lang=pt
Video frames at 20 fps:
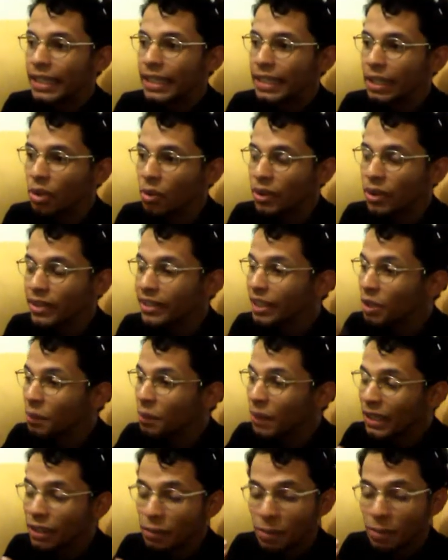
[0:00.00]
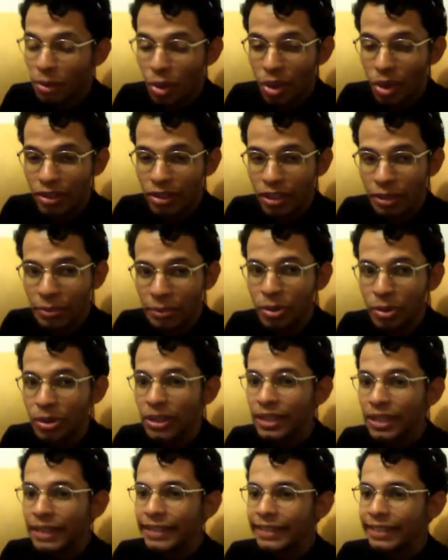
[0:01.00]
E o herdeiro mais próximo
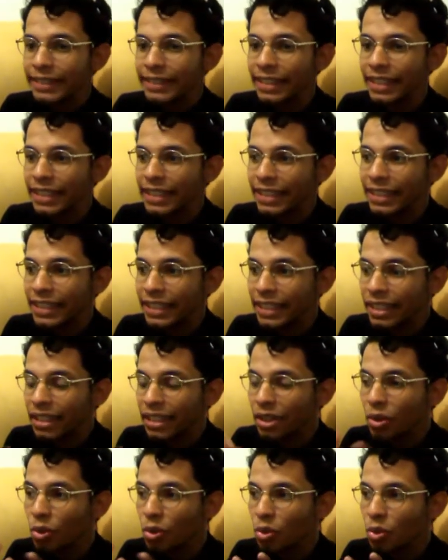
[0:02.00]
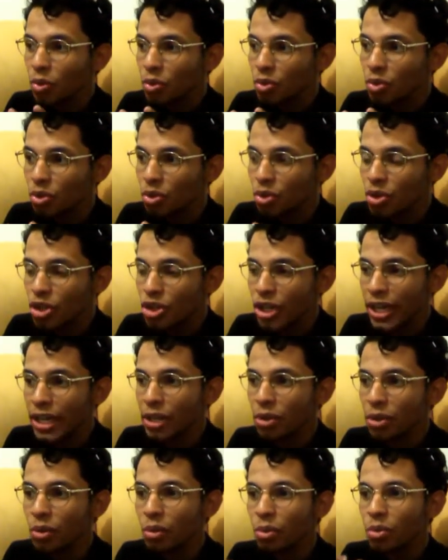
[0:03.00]
seria um
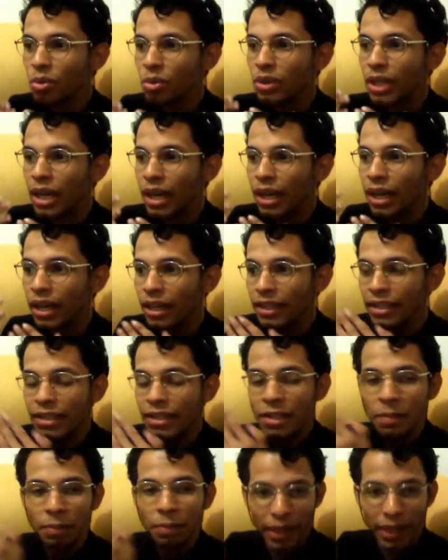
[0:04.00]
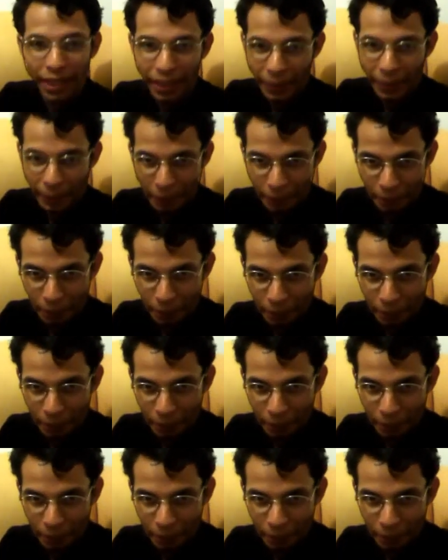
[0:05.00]
sujeito da Espanha.